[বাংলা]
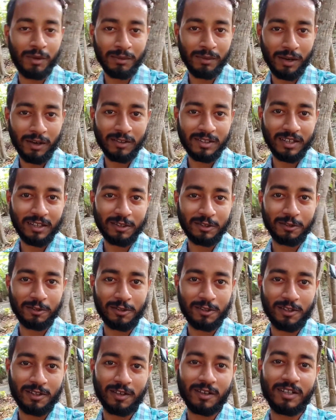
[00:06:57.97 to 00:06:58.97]
সবাই ভালো থেকে
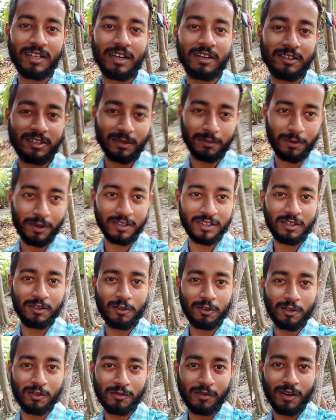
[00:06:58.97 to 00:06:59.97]
সুস্থ থেকে দেখা হচ্ছে পরের দিন
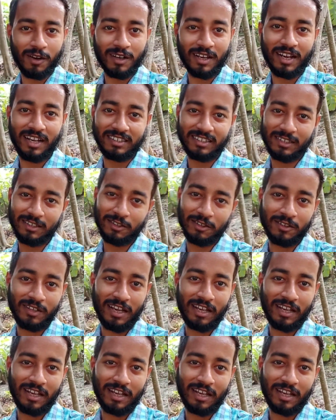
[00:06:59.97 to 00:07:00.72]
নতুন ব্লগে আজকের জন্য